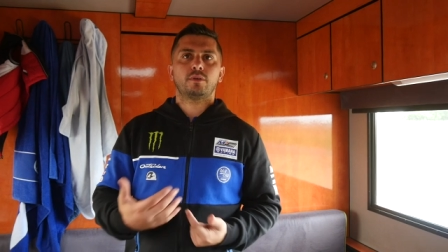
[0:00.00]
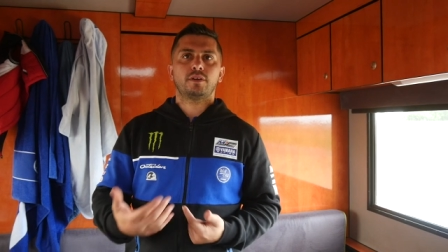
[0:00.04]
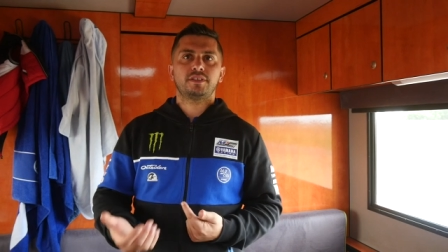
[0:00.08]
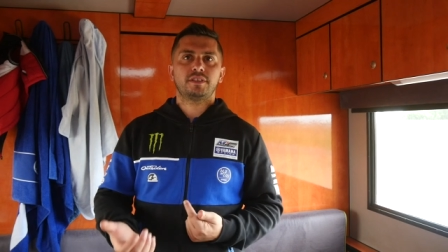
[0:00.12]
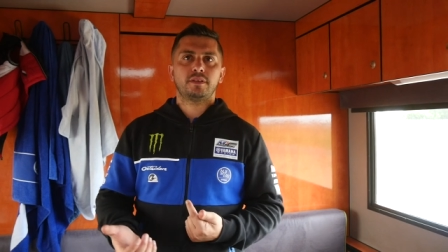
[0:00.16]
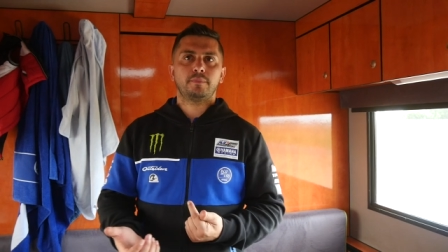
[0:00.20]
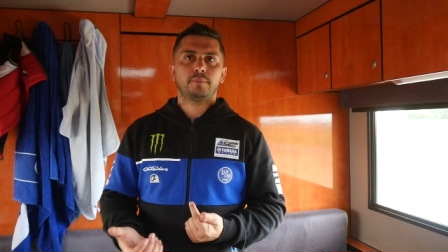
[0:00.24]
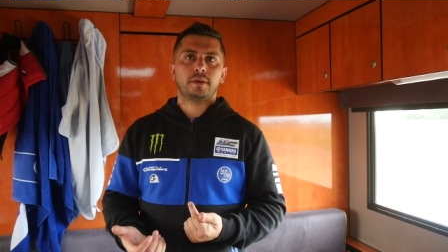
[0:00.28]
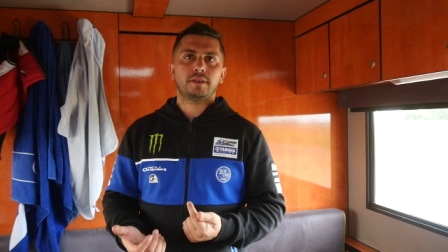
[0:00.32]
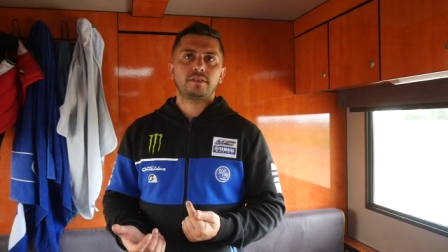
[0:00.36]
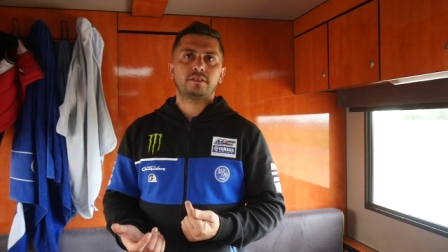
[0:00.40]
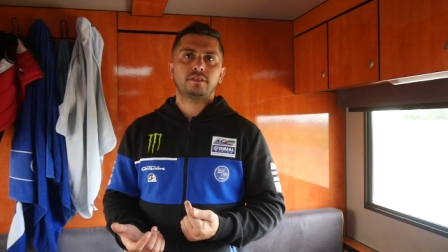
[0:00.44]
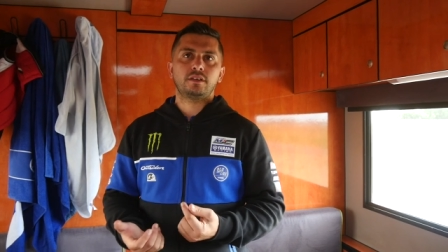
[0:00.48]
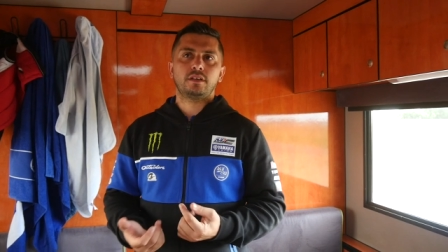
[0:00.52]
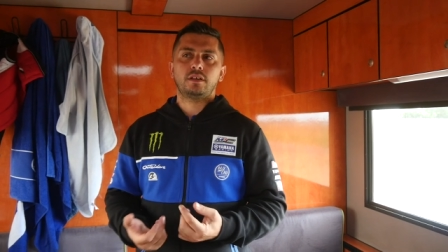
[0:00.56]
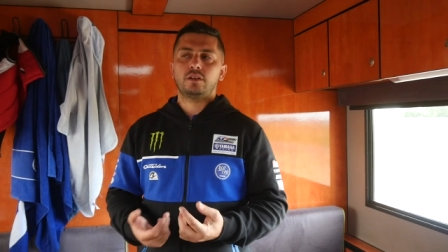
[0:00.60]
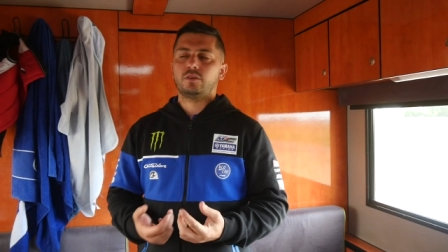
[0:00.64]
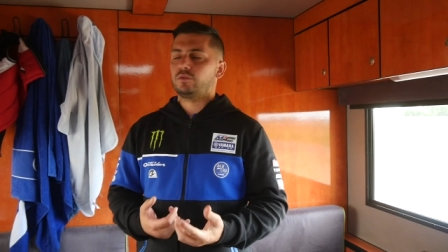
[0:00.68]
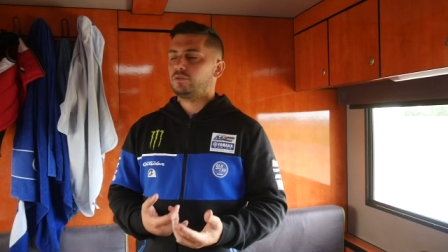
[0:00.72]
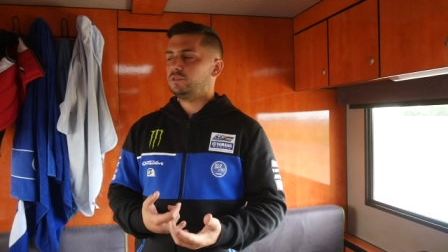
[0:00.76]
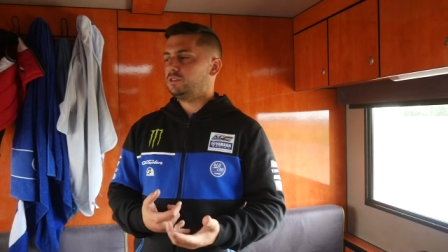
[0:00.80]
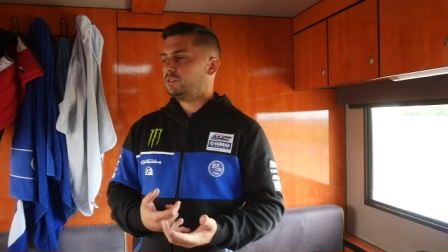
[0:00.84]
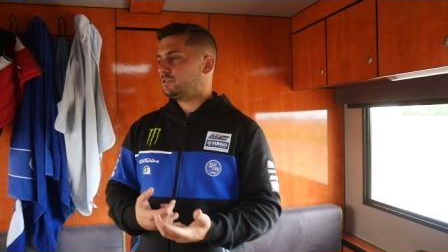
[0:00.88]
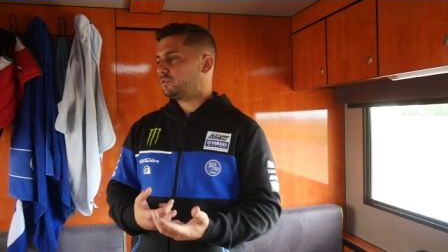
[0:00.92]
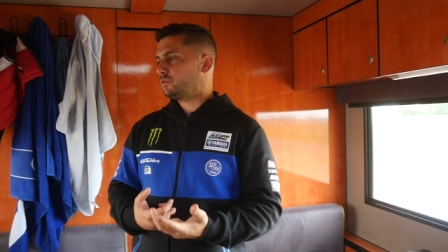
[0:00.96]
elle s'est passée,
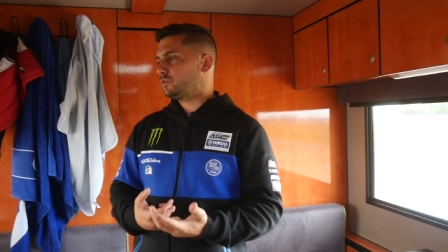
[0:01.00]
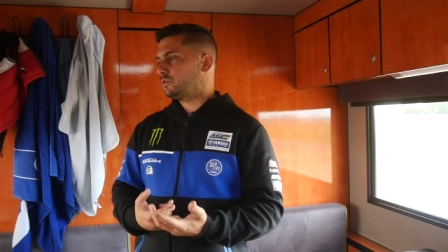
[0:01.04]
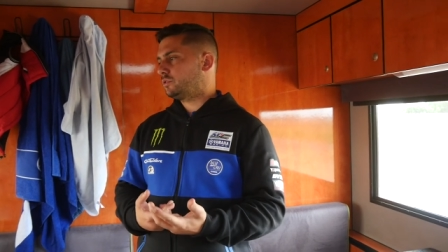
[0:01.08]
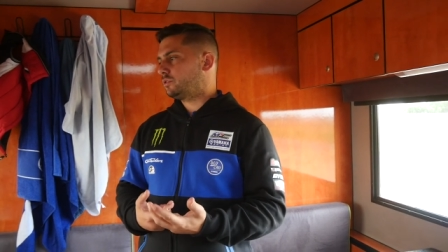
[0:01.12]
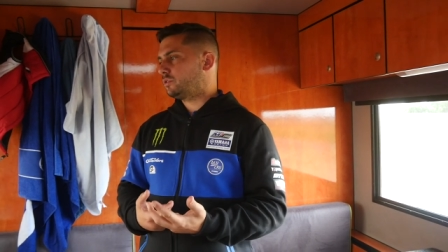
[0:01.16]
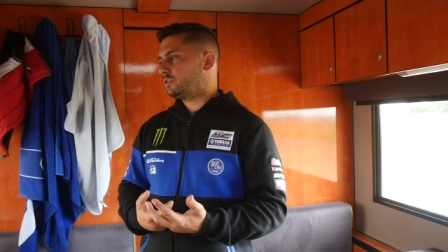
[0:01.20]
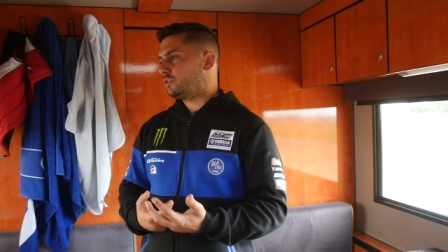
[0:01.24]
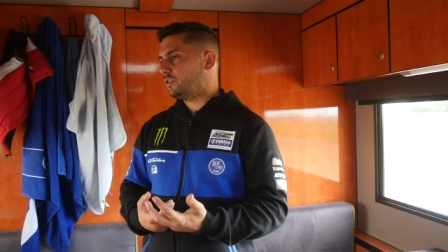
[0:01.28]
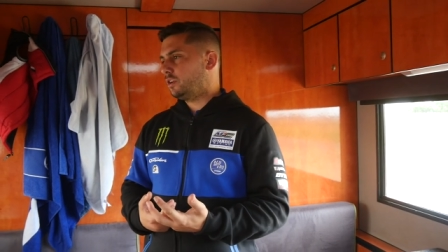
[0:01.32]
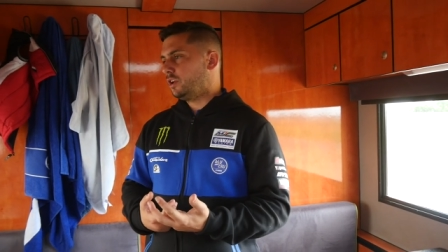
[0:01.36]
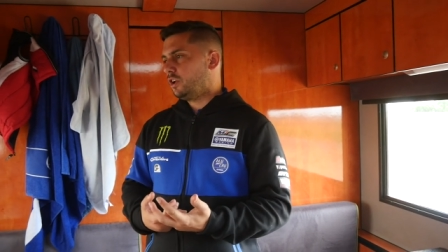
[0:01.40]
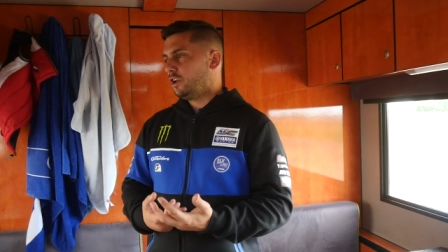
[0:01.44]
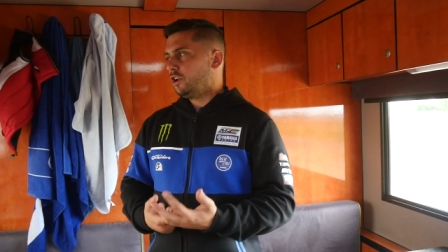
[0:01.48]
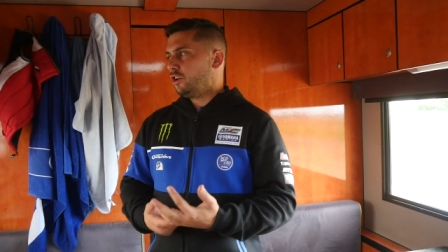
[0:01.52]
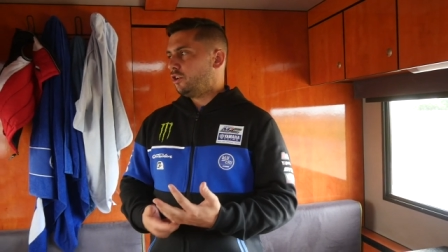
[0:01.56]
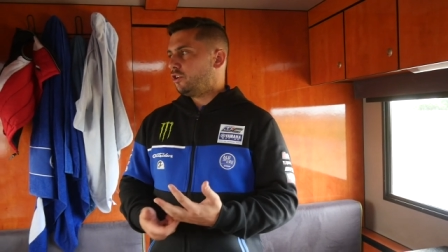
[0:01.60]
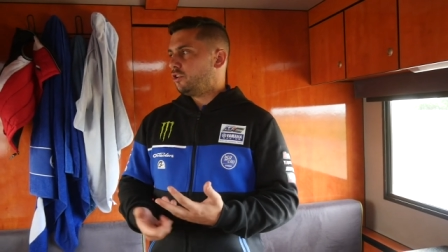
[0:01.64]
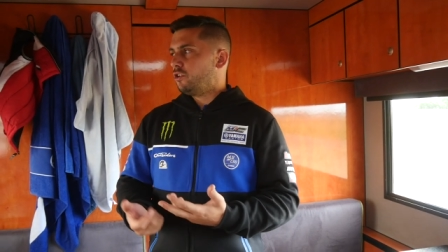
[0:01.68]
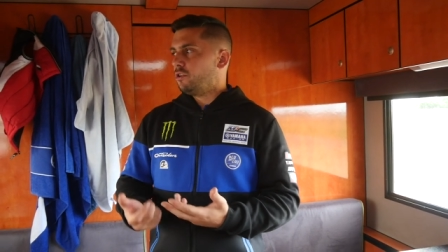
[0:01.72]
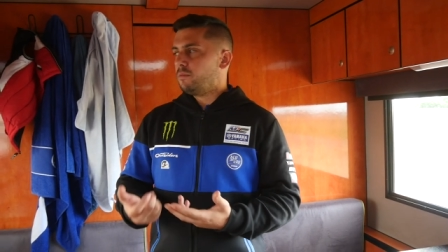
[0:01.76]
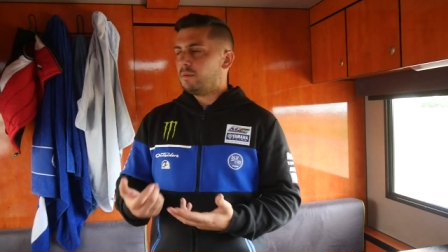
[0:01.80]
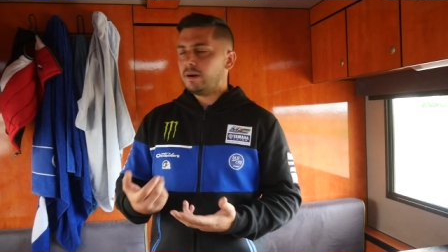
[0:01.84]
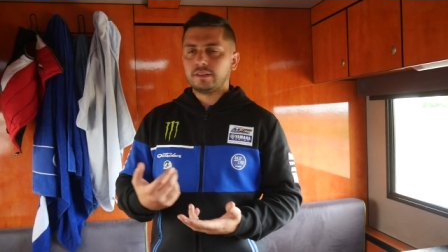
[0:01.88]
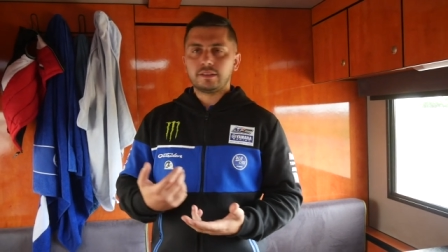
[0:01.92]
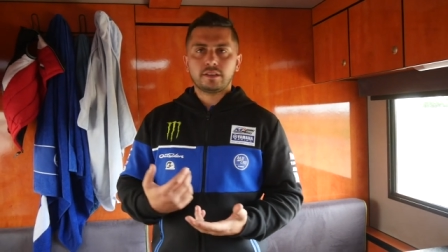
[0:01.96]
on discute
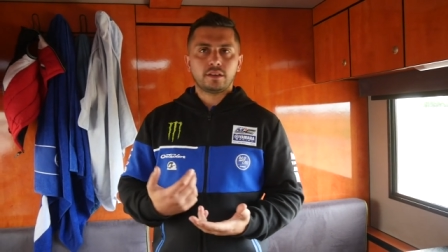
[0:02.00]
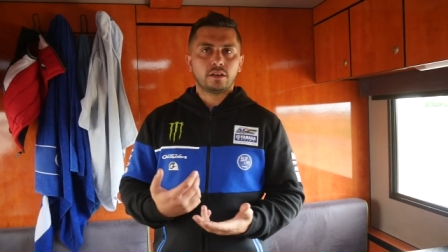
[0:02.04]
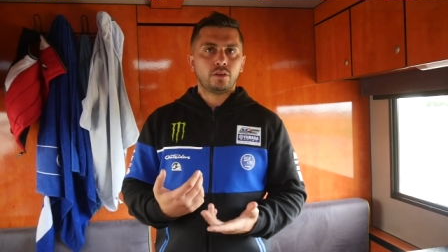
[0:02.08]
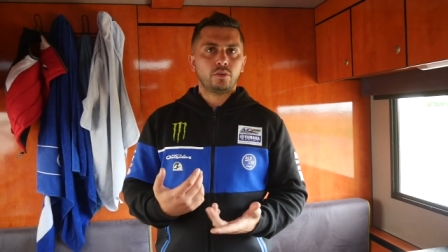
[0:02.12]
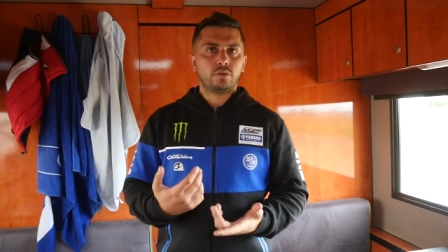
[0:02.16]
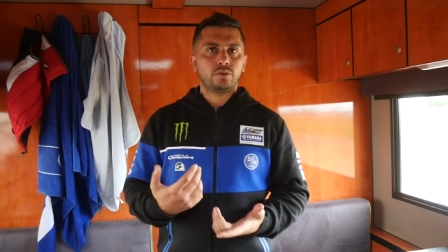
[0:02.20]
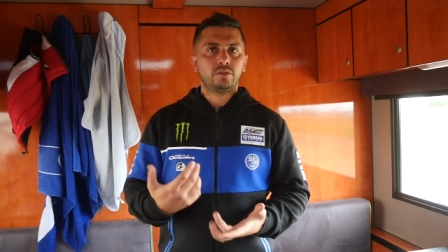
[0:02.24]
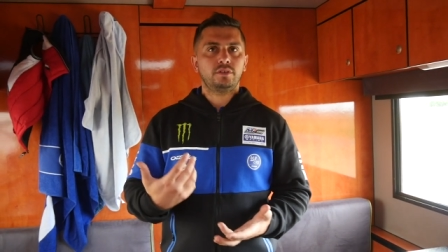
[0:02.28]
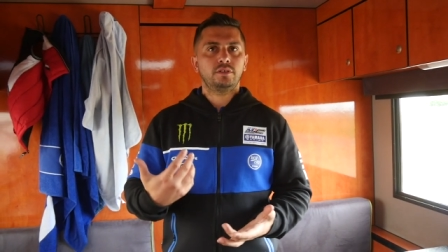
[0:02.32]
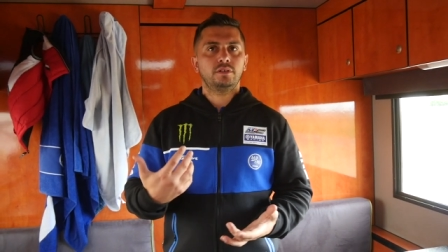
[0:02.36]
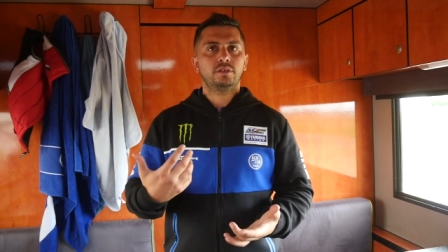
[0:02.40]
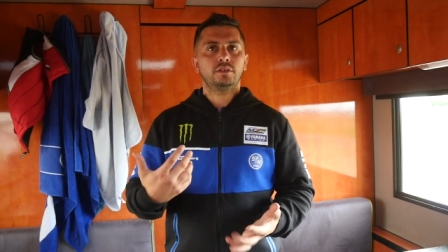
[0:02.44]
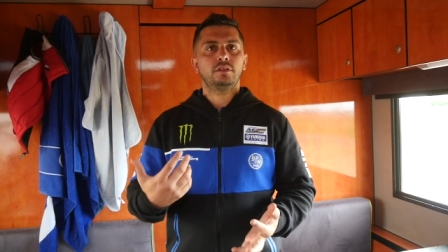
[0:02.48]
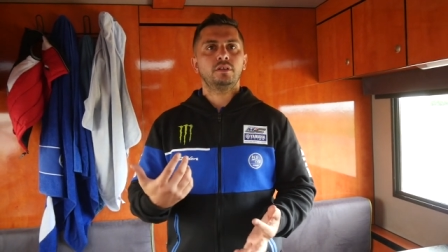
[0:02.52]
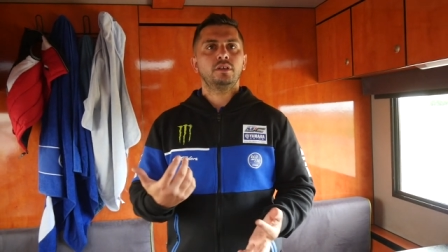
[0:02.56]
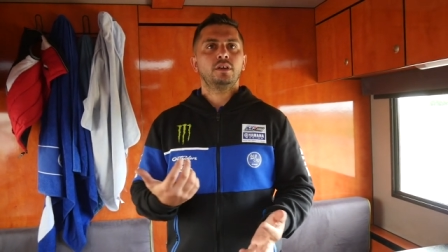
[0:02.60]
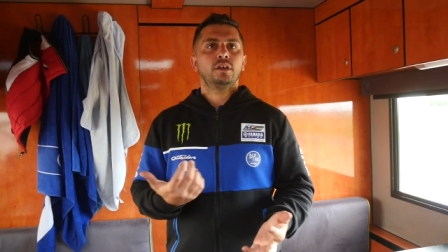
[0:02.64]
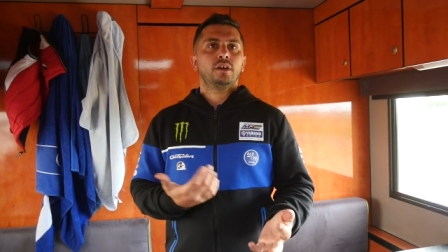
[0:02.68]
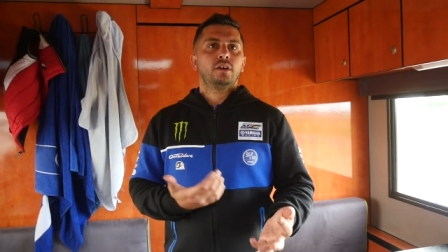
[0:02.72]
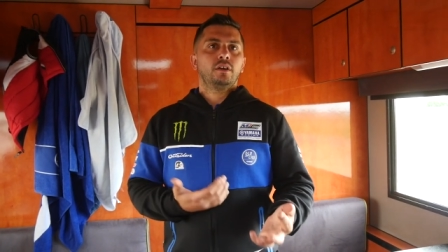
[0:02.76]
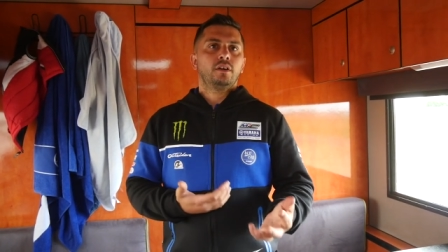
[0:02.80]
le matin aussi,